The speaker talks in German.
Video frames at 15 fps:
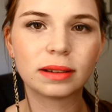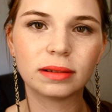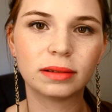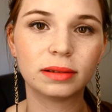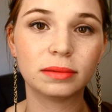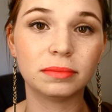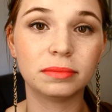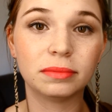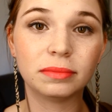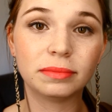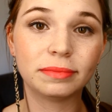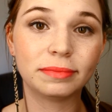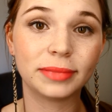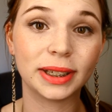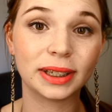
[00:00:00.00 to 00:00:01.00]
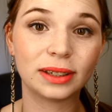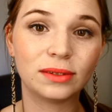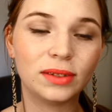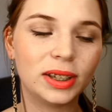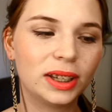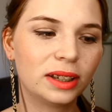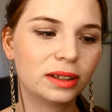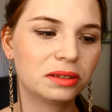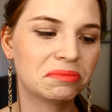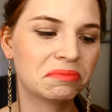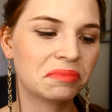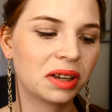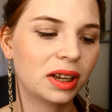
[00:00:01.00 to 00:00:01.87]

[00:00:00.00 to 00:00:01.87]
Ähm, deswegen